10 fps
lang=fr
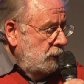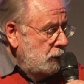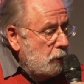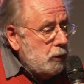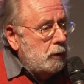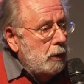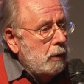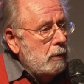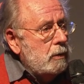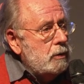Donc,
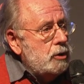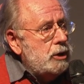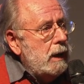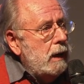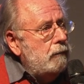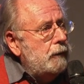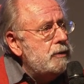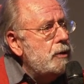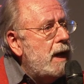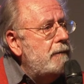euh, j'ai fait
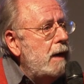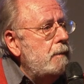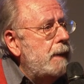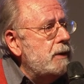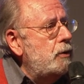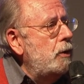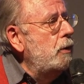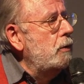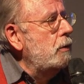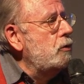ce travail parce que